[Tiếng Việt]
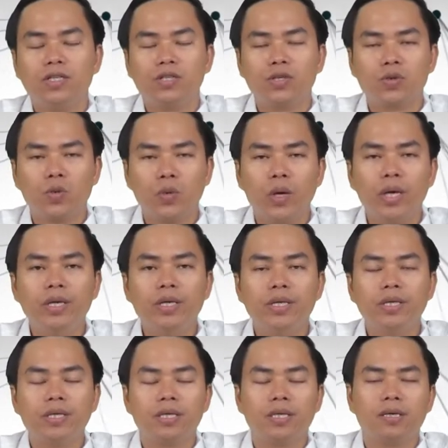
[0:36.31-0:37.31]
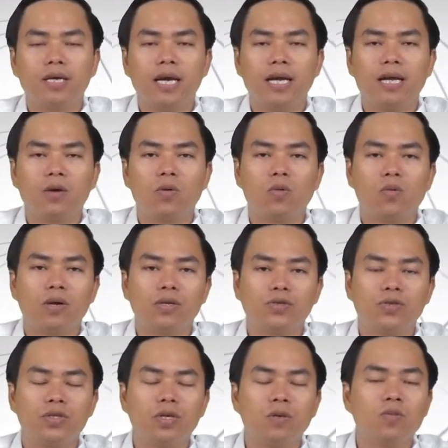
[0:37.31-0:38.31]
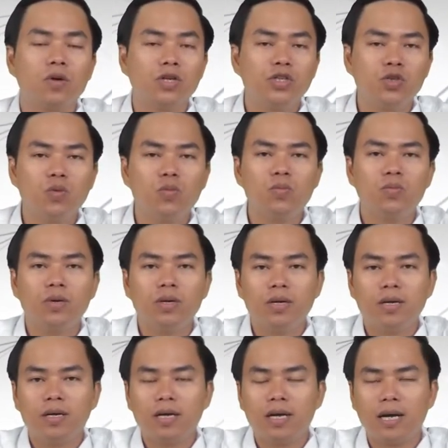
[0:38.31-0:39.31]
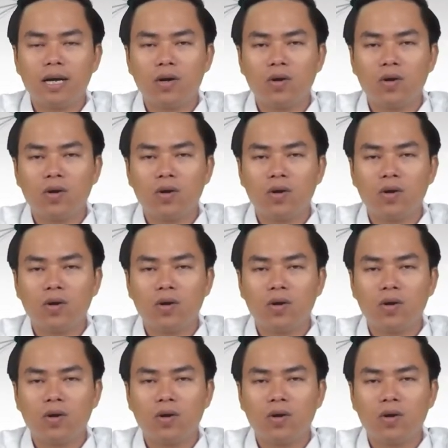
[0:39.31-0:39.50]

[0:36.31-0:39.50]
trực tuyến uh, hay là khủng hoảng truyền thông nói chung uh,